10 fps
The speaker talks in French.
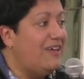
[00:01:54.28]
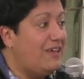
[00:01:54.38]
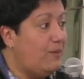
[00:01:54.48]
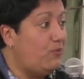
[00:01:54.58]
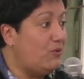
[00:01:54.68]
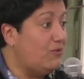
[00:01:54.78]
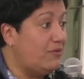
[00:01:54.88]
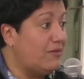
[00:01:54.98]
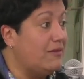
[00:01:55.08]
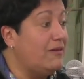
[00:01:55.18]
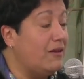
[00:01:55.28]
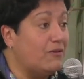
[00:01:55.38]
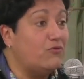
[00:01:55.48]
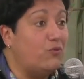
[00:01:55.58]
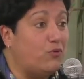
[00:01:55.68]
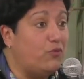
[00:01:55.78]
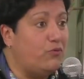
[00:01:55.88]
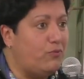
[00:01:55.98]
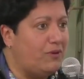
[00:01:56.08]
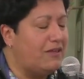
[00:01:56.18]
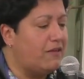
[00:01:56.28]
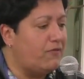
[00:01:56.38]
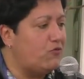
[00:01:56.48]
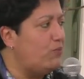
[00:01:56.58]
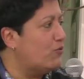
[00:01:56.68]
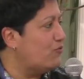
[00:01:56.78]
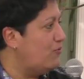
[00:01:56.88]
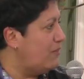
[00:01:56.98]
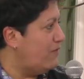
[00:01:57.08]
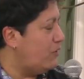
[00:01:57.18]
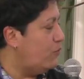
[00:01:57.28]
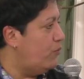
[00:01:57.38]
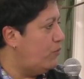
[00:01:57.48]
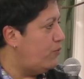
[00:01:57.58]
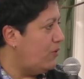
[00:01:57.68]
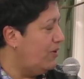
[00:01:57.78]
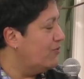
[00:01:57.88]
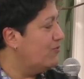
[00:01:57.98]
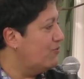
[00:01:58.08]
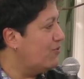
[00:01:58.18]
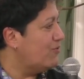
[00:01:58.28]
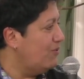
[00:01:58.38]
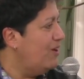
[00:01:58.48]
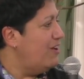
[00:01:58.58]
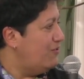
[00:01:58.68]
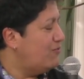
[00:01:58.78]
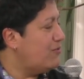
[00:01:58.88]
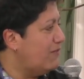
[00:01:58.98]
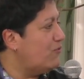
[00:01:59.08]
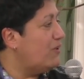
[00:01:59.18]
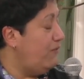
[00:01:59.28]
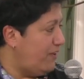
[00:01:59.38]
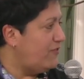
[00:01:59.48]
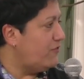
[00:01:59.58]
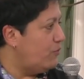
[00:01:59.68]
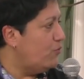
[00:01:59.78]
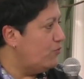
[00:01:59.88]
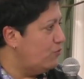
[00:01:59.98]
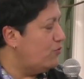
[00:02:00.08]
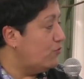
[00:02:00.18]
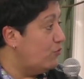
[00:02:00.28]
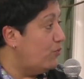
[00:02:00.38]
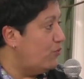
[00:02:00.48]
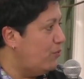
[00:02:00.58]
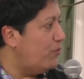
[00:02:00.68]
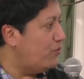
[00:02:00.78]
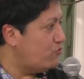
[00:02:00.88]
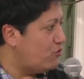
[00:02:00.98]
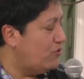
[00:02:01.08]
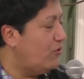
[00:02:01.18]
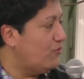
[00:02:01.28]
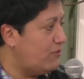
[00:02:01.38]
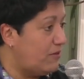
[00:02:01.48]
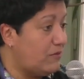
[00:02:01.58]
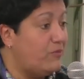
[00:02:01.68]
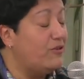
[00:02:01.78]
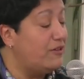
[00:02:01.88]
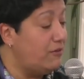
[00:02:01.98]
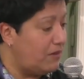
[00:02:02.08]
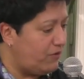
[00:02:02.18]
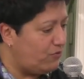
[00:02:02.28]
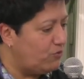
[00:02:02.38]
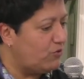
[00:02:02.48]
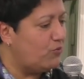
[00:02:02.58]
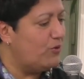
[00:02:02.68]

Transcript: et puis aussi un nombreux public est venu pour tous les événements populaires. Donc, nous avons effectivement eu de nombreux projets enthousiasmants et ça va continuer